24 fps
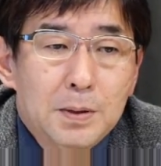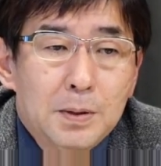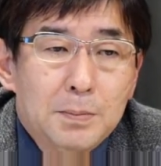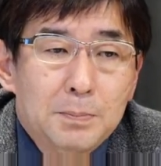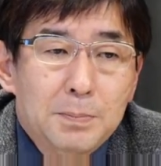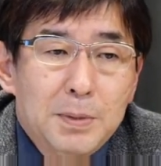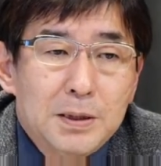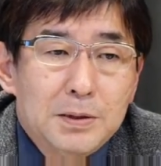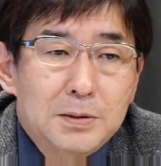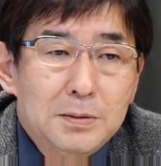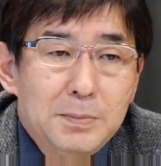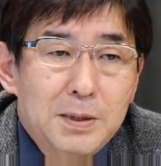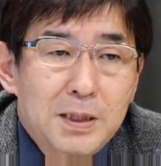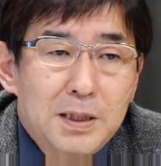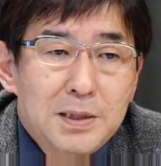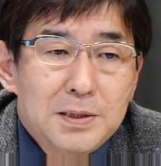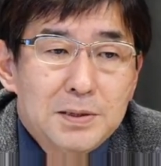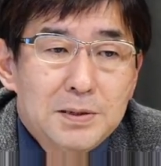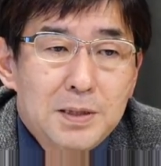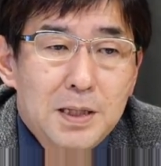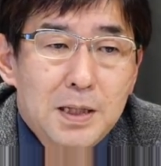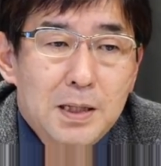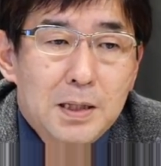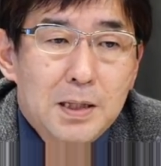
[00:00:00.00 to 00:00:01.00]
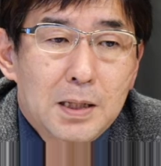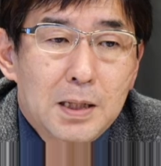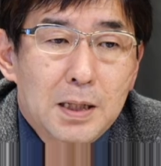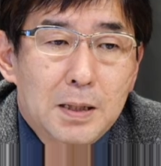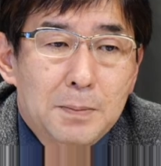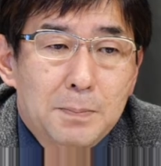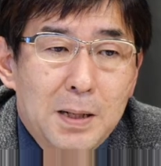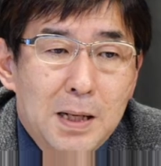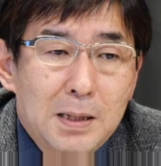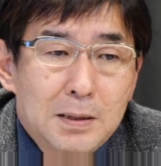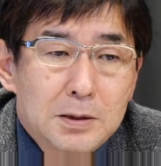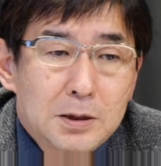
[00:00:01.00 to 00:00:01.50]
まあ、有名ですね、
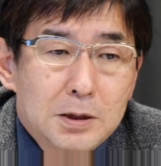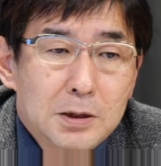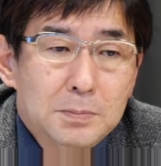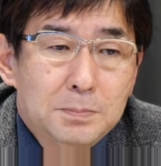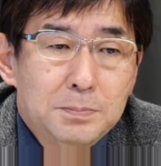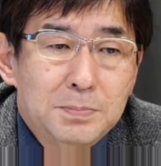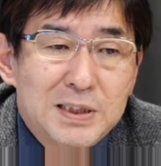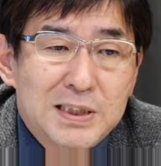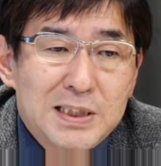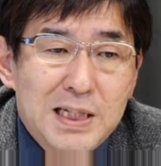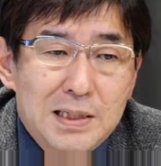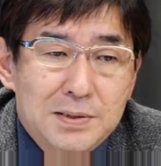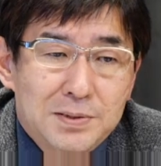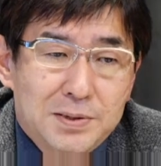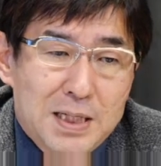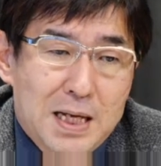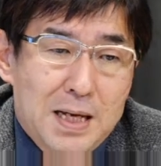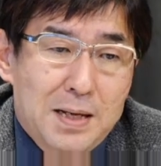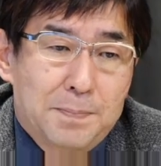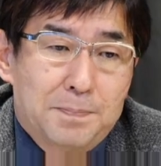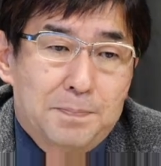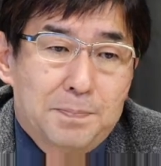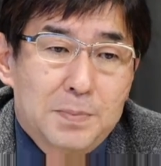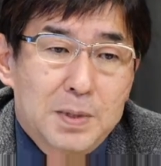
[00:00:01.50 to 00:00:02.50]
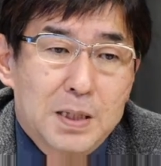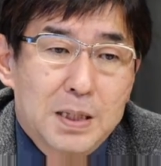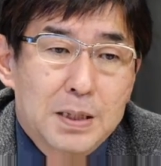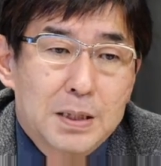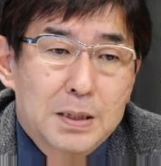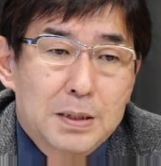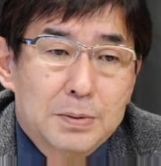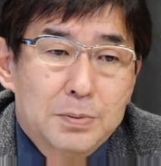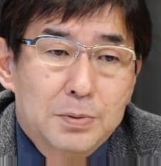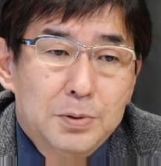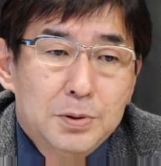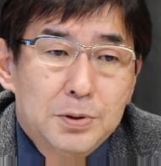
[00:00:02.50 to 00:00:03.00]
えバンク・ミケルセン、
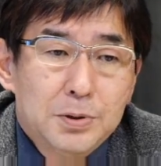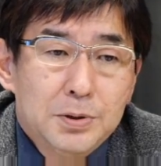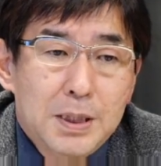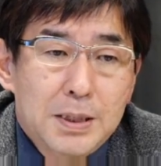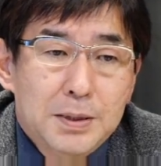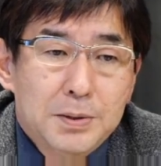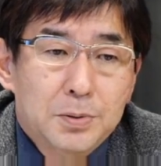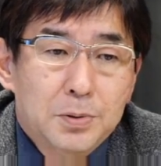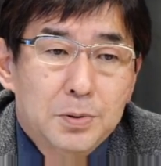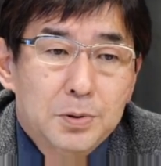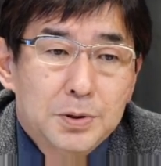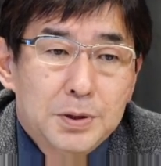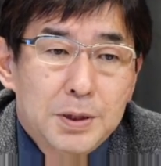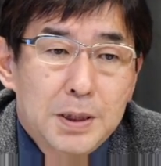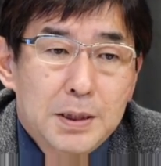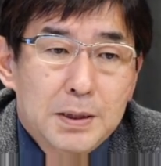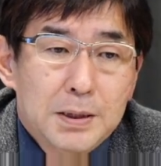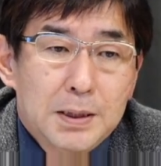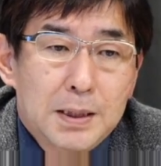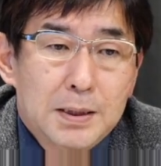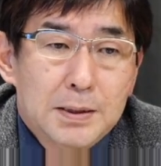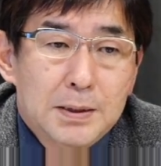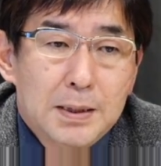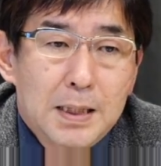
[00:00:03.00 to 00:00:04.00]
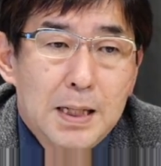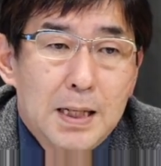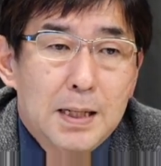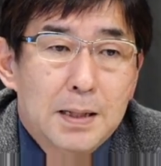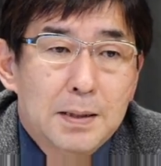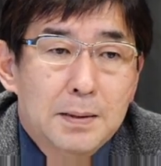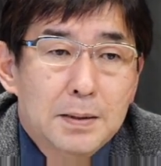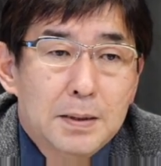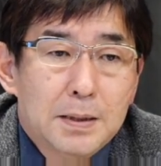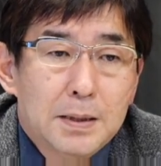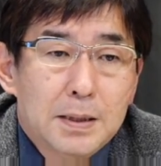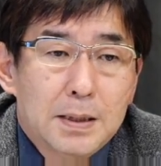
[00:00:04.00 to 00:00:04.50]
えこういうね行政官
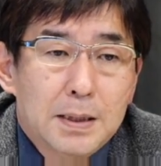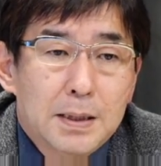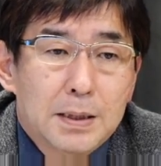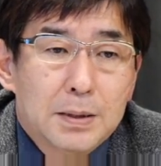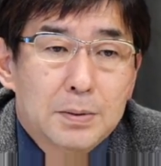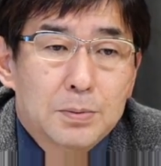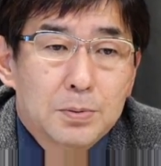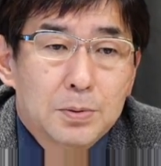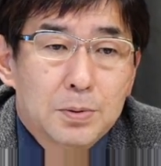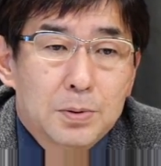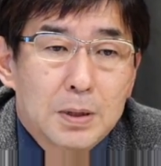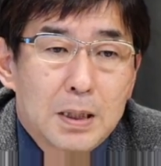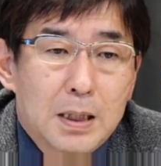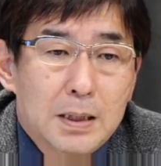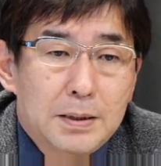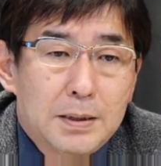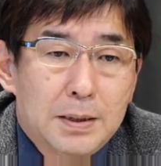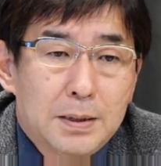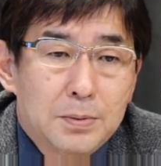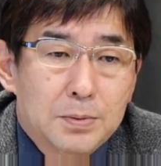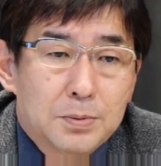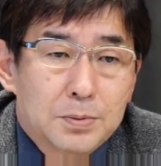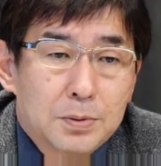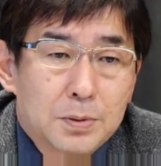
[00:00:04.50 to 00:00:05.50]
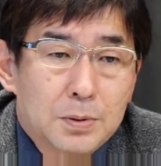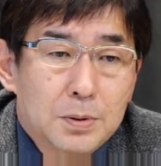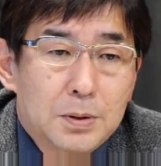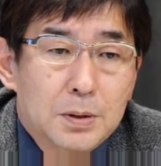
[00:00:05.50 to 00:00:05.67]
が、えこの概念を